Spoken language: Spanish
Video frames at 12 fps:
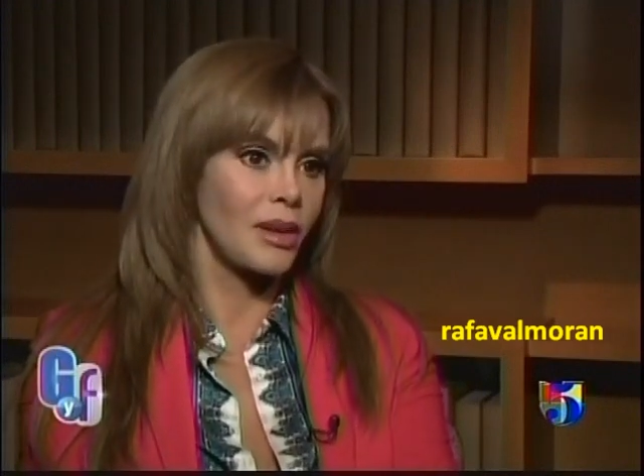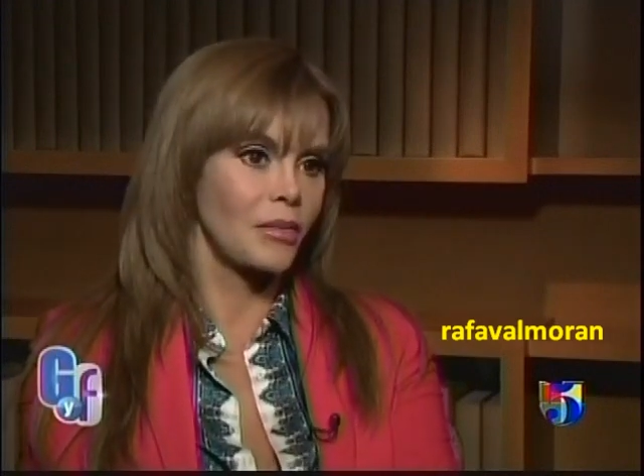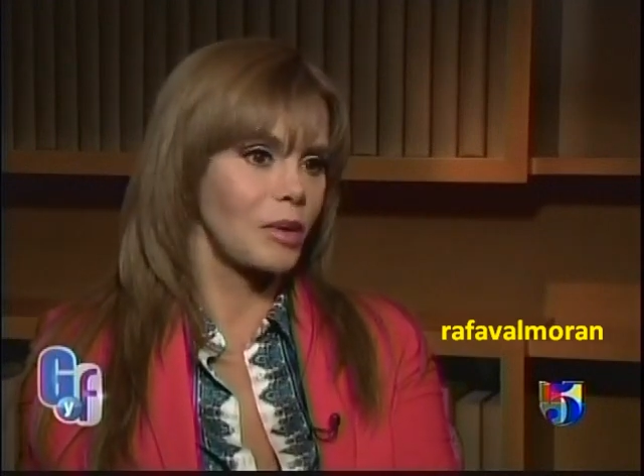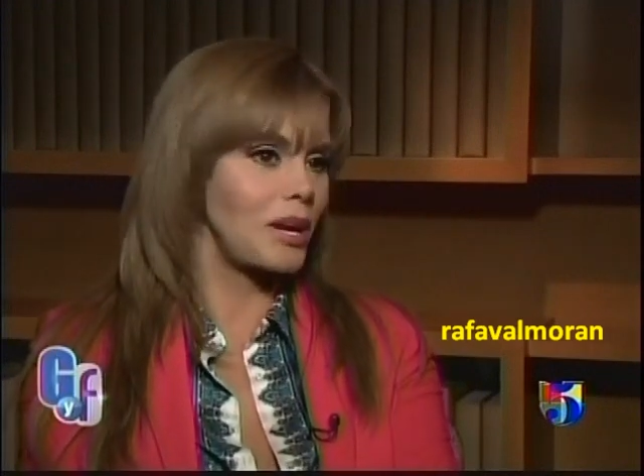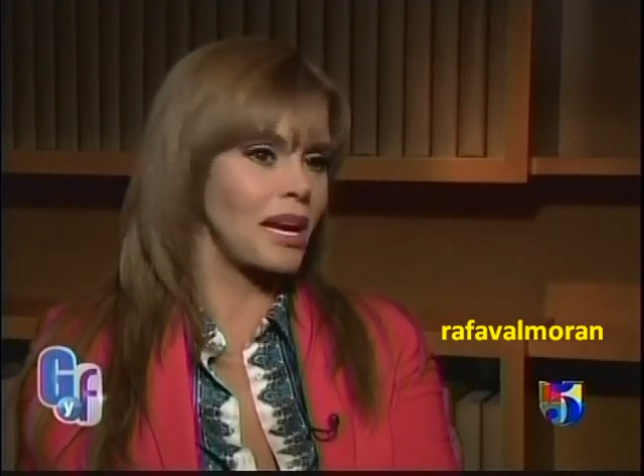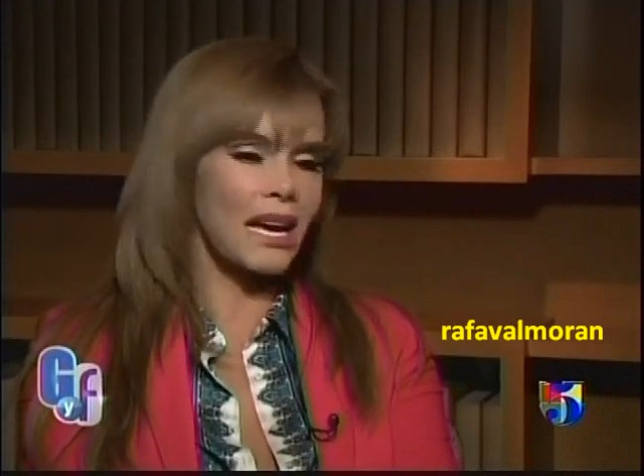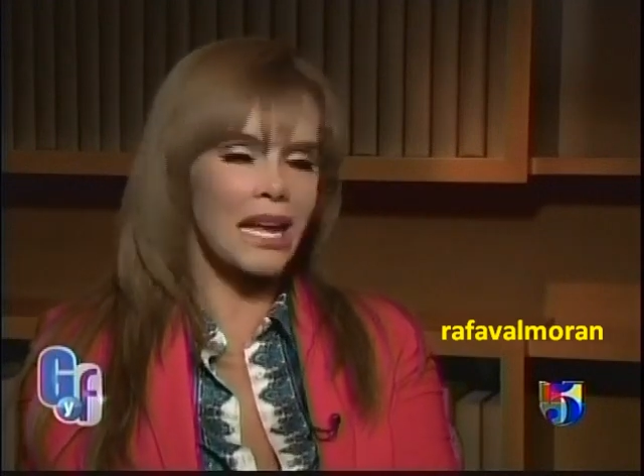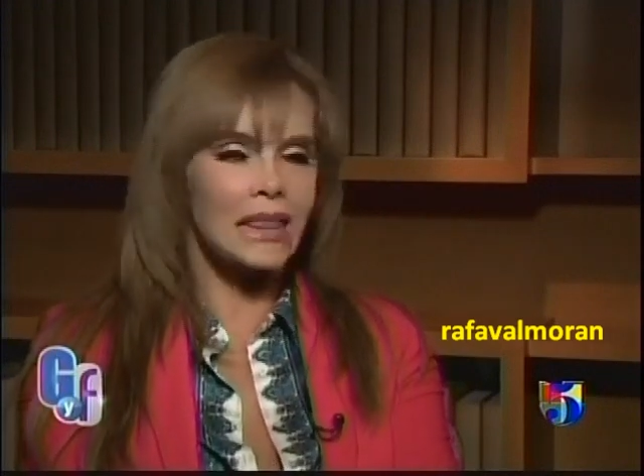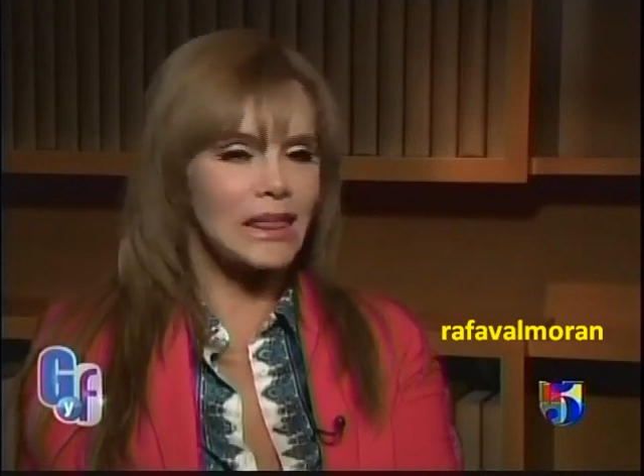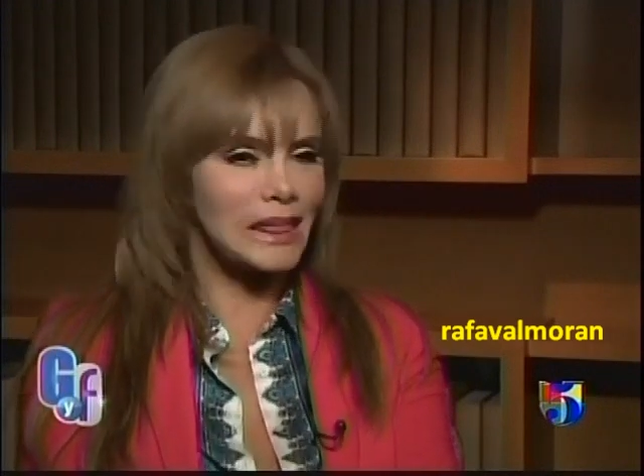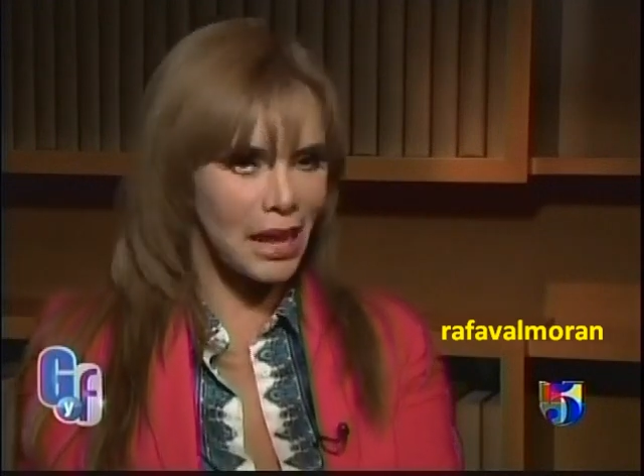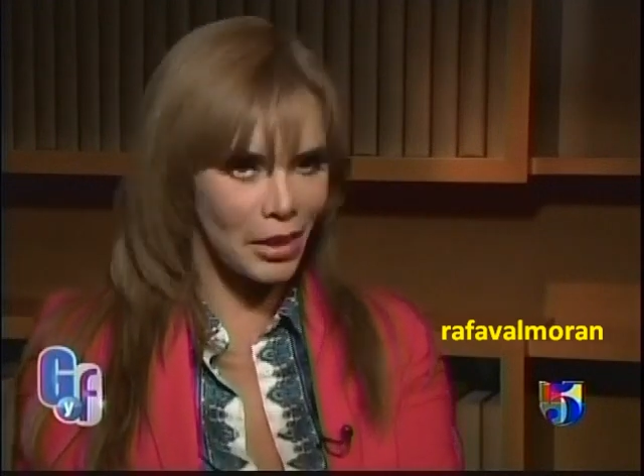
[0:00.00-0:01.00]
Me hubiera
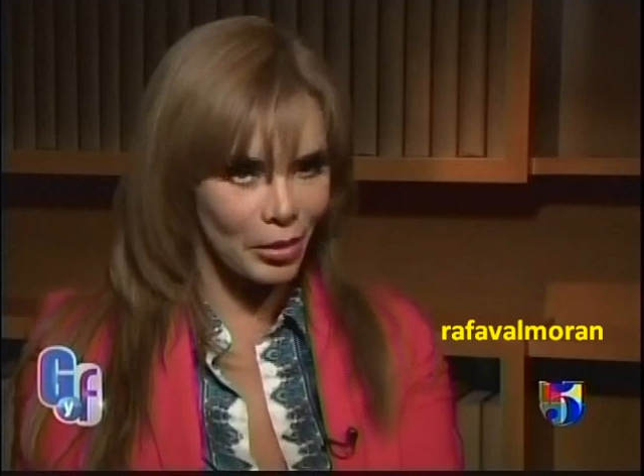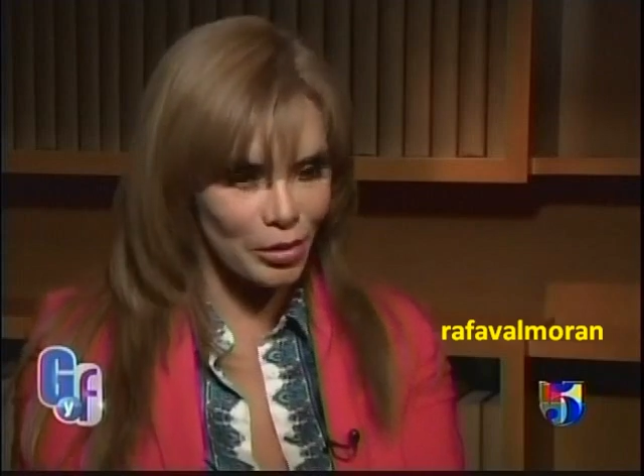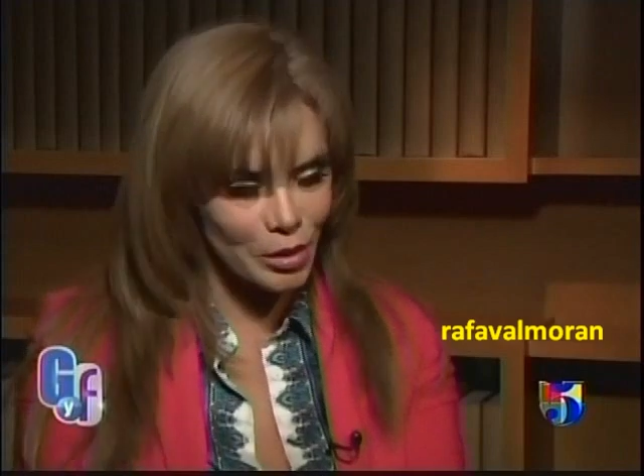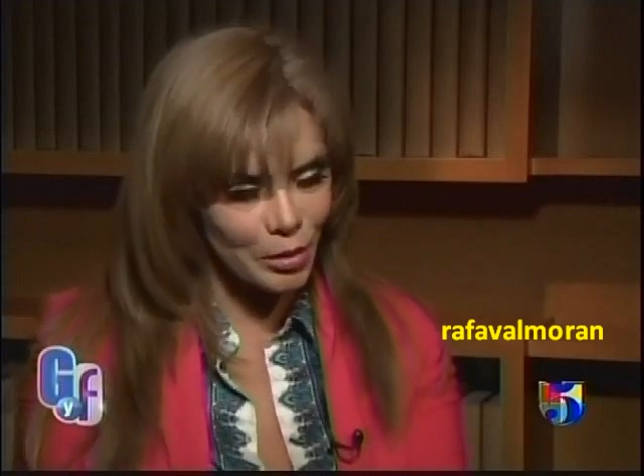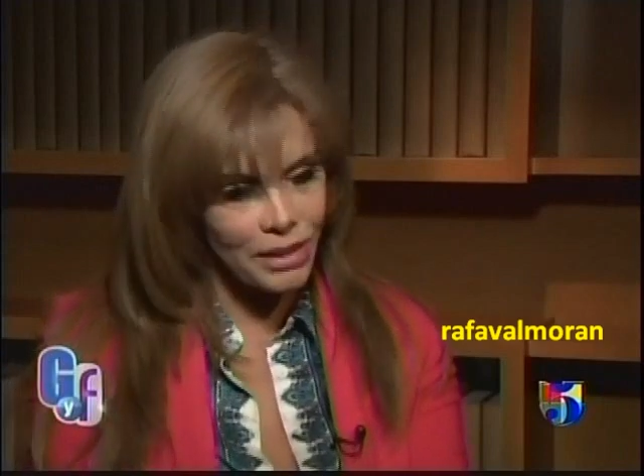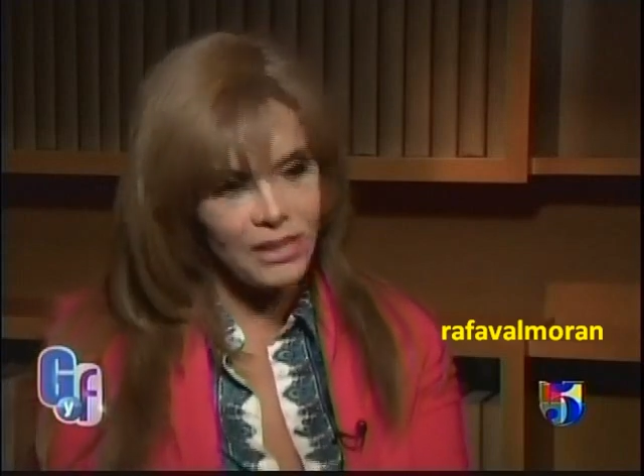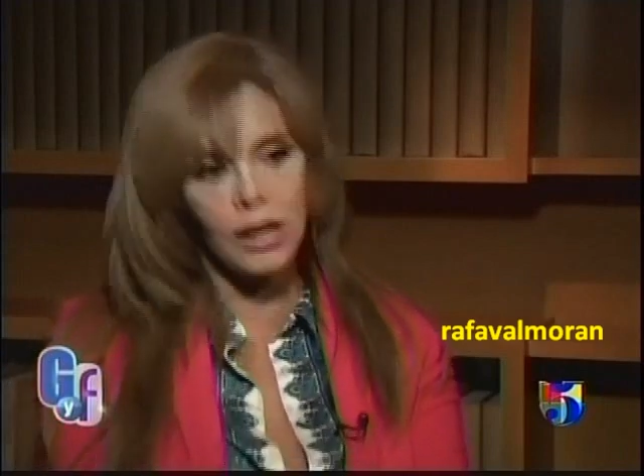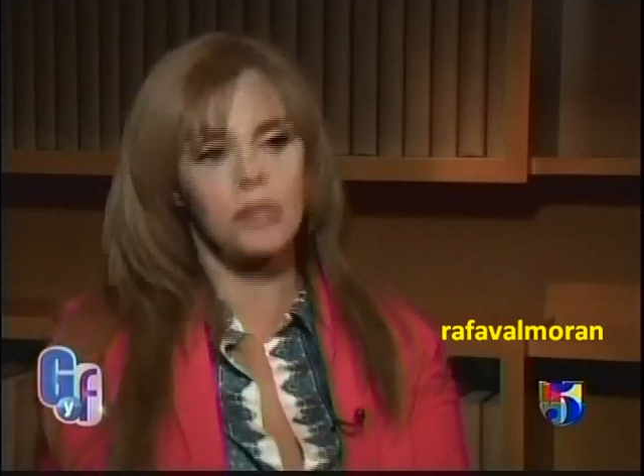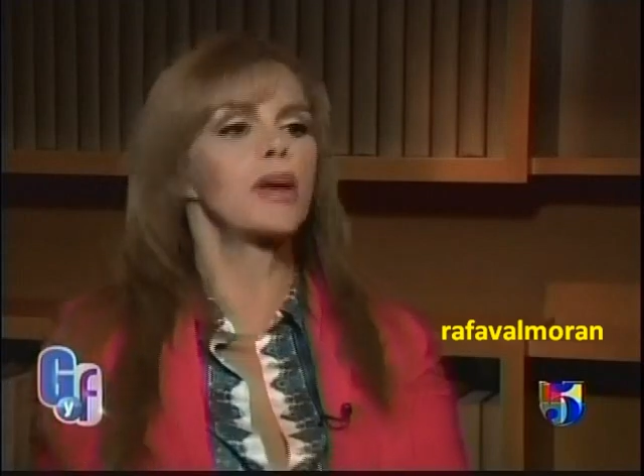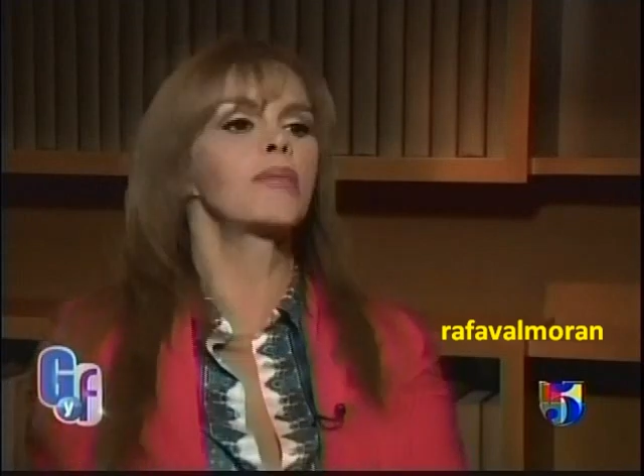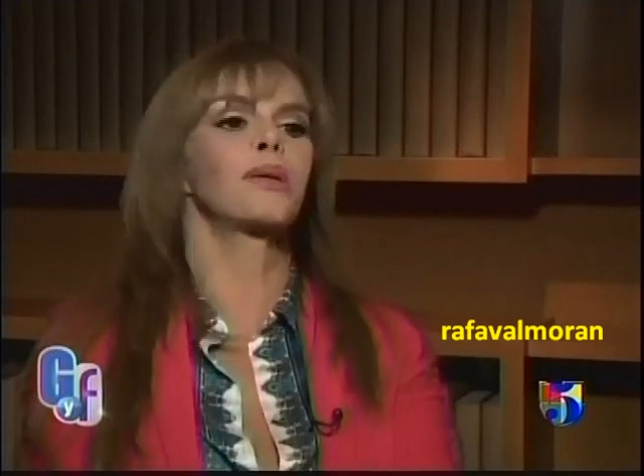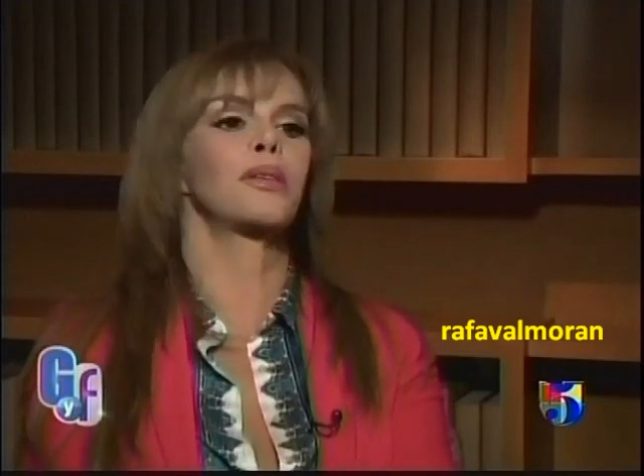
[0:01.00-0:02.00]
encantado
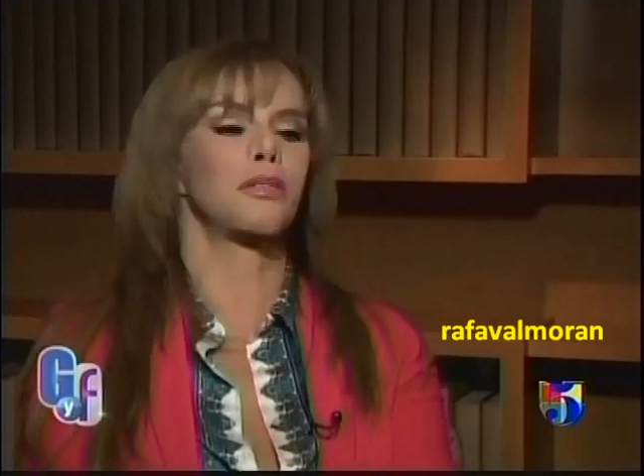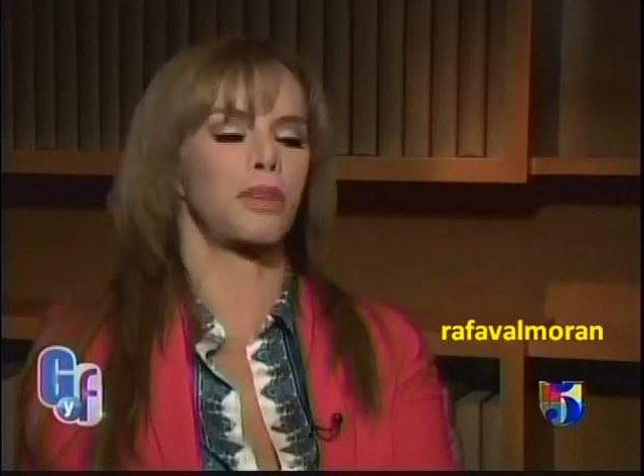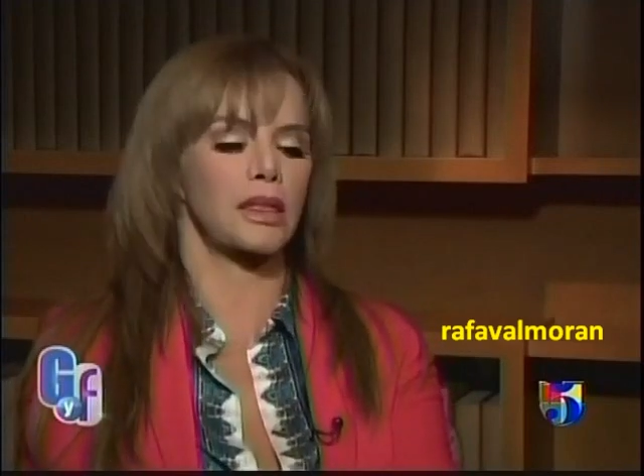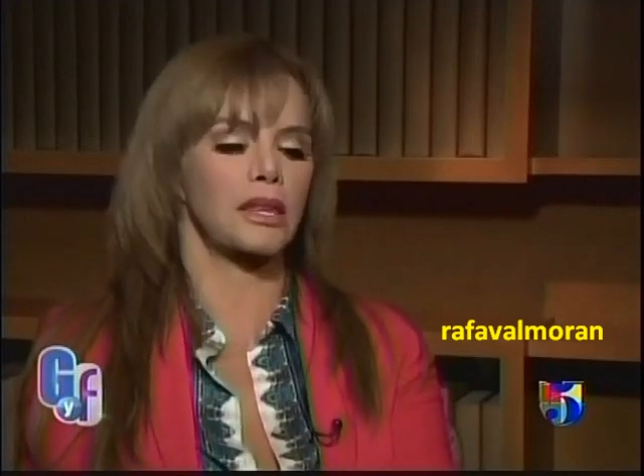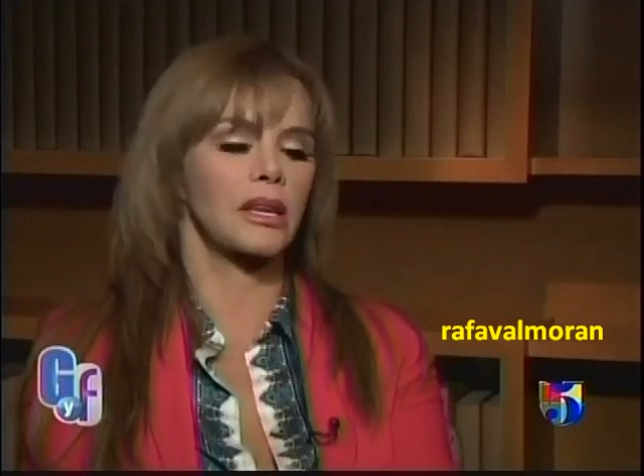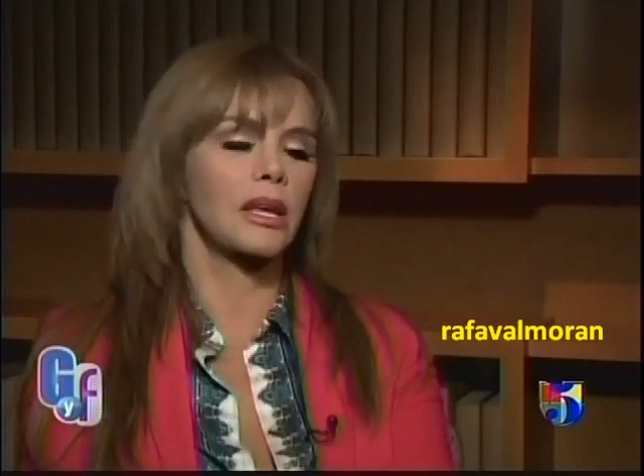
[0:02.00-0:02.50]
cuchiplancharme a Pedro Infante.